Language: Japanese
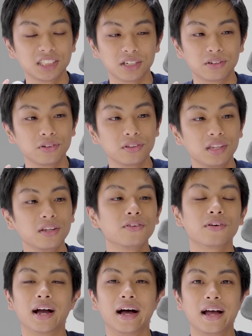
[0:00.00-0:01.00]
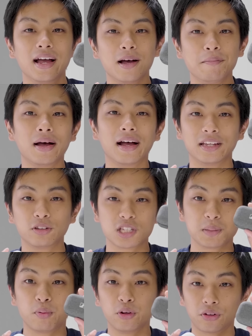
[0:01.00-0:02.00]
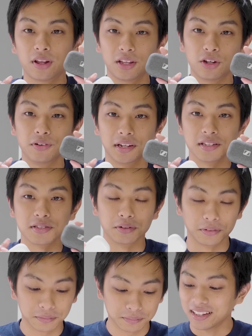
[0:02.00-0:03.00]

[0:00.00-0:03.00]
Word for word: してくるっていうのがまあ一つポイントになってくるわけですよ